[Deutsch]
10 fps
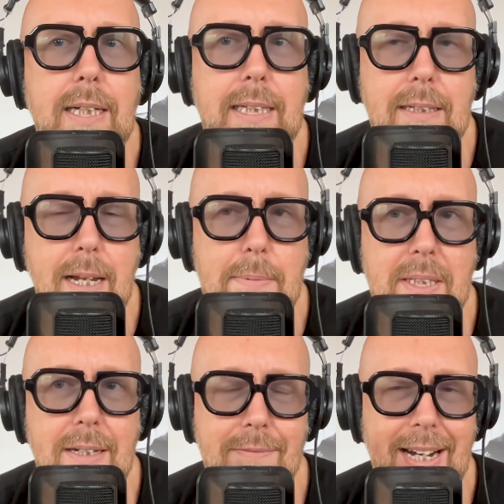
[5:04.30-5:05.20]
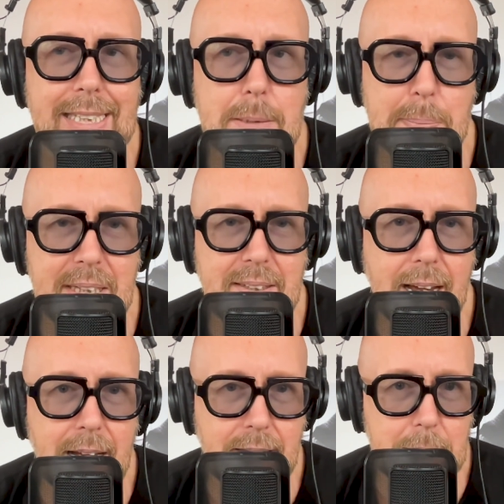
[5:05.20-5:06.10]
In Klammern, weil die
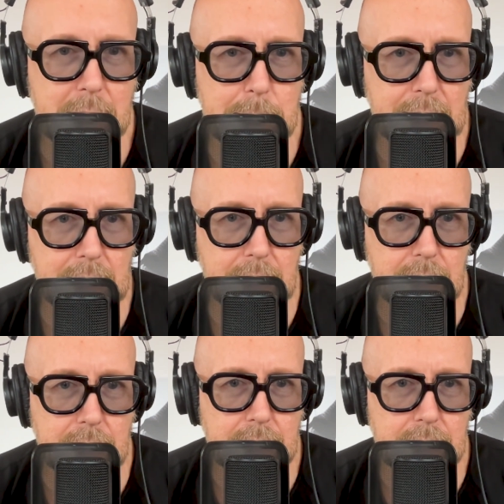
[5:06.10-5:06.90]
PTA nämlich billiger